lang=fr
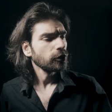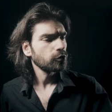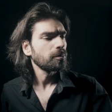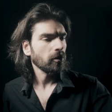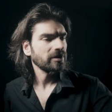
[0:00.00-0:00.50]

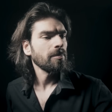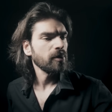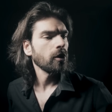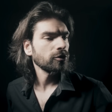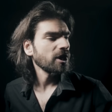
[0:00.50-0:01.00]
tu prends ta
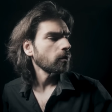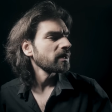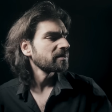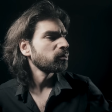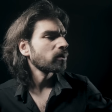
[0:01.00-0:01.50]
planche à
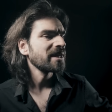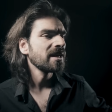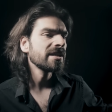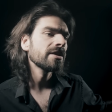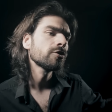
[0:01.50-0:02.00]
roulettes pour y
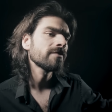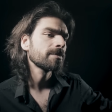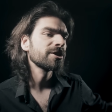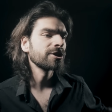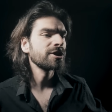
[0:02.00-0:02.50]
aller et tu vas
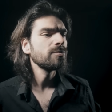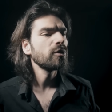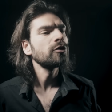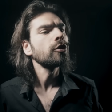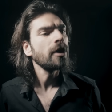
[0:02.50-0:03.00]
me chercher une
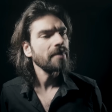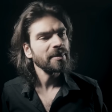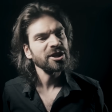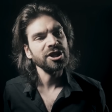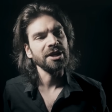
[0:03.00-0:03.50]
boîte de gomme à
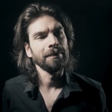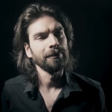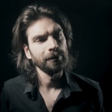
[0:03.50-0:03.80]
mâcher.